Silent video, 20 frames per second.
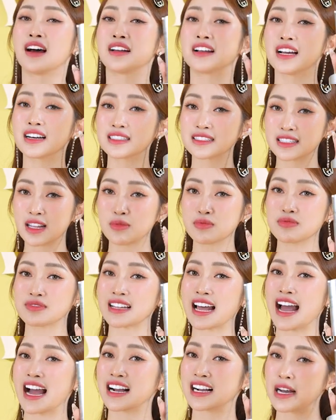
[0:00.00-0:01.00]
nâng tông
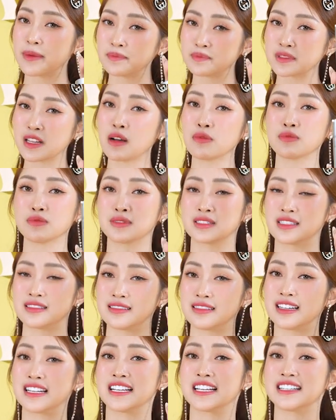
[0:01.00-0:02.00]
da, cấp tóc,
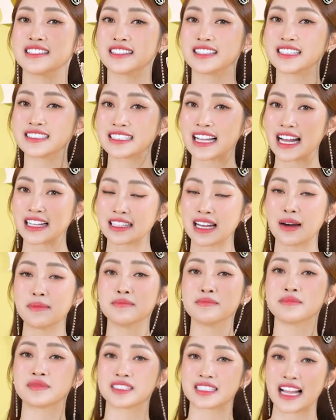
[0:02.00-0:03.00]
xử lý những cái da
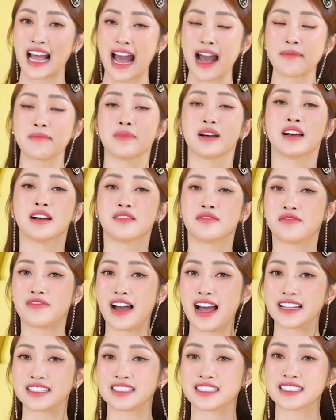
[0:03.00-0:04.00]
thâm sạm
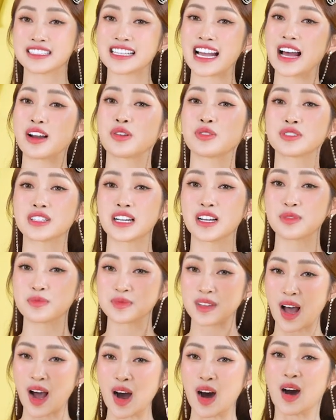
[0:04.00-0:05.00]
và những cái da lỗ chân
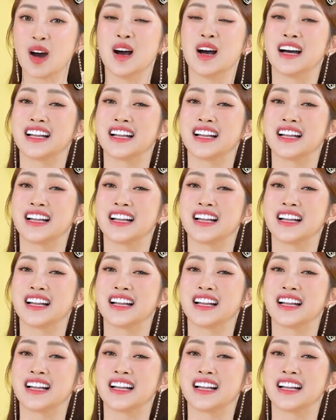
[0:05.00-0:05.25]
lông to.